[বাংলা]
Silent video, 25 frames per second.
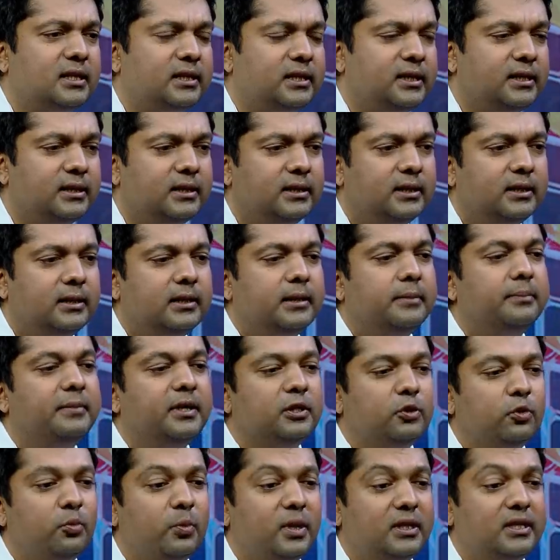সাথে বা
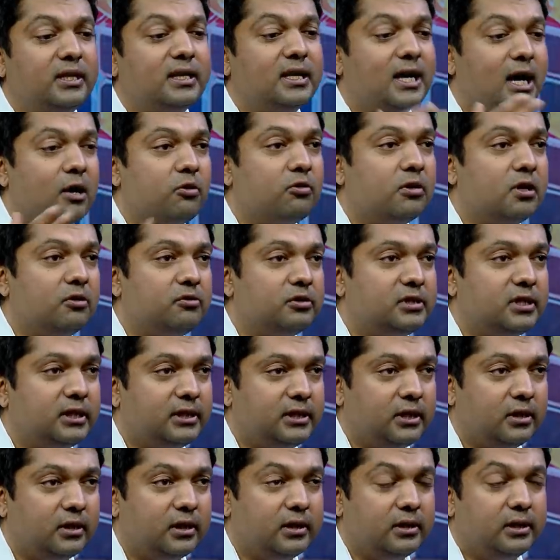তোমাদের কারো কারোর
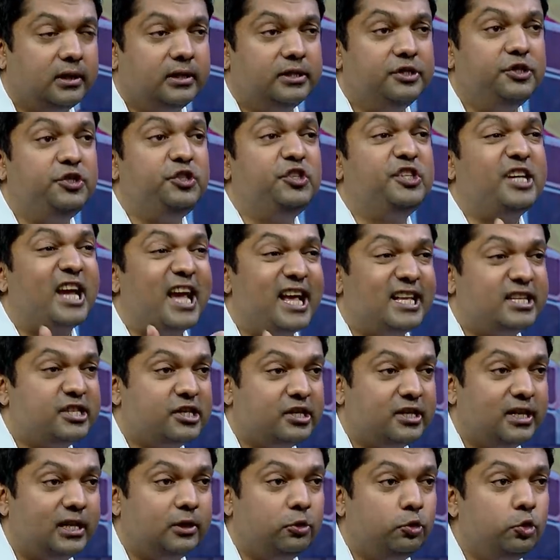সাথে
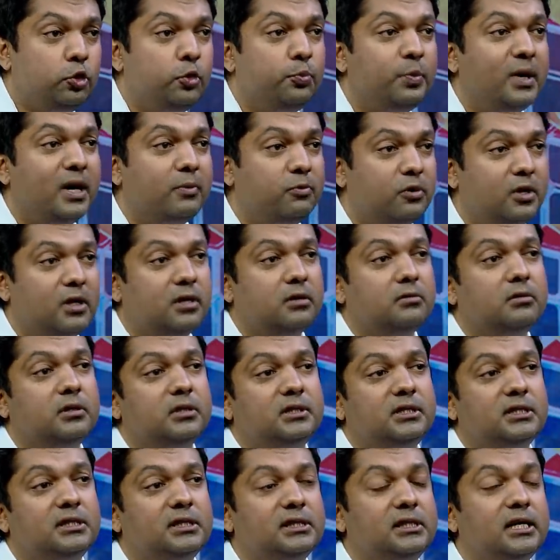জ্যাজরা দুর্ব্যবহার
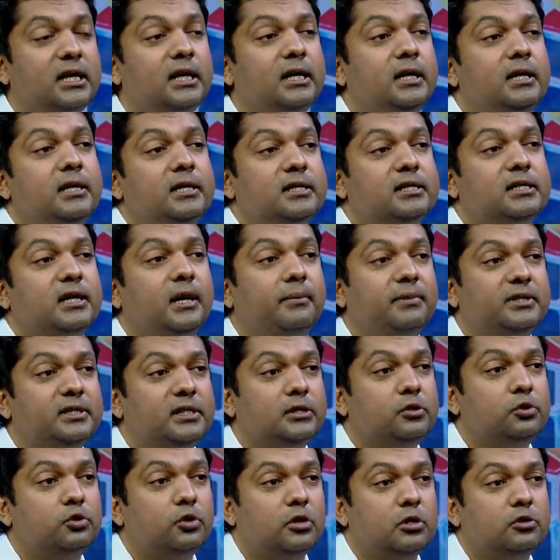করেছে যেটা
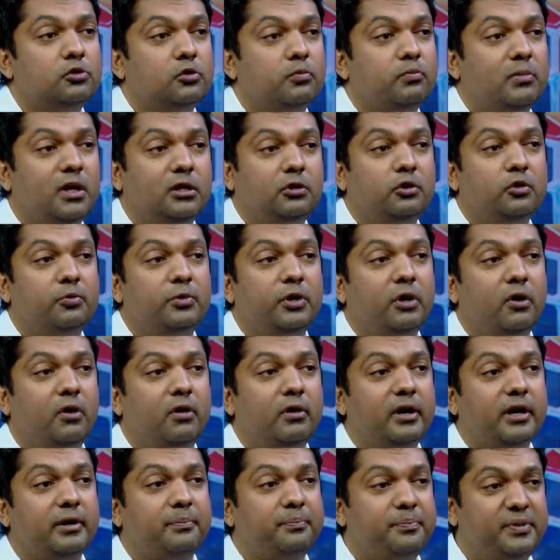সামাজিক যোগাযোগ মাধ্যমে
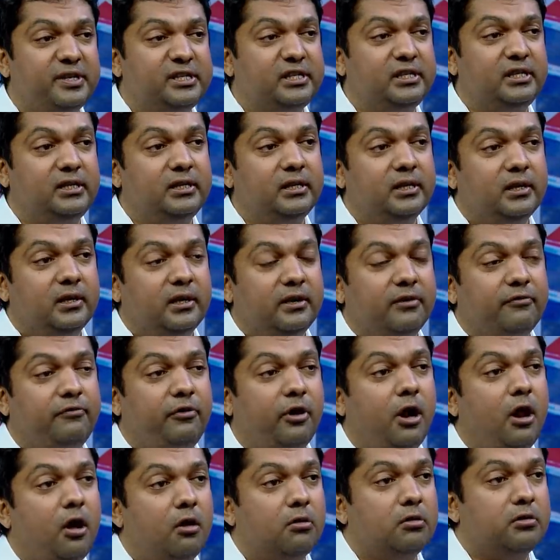অনেক বেশি
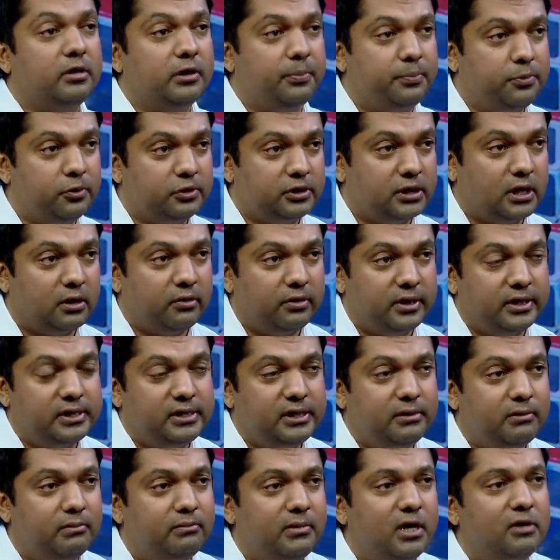ফলাও করে প্রচার হয়েছে
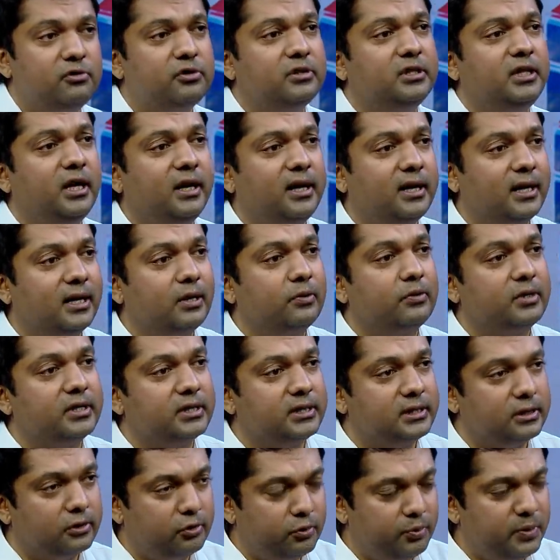এবং মানুষ ধিক্কার
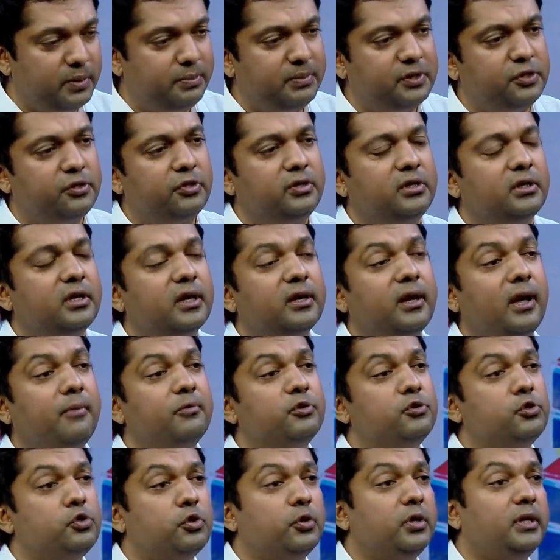করেছে তুমি বিষয়টিকে
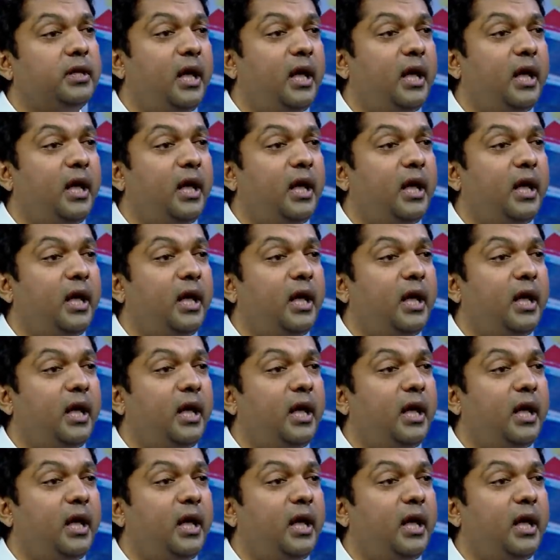কেমন চোখে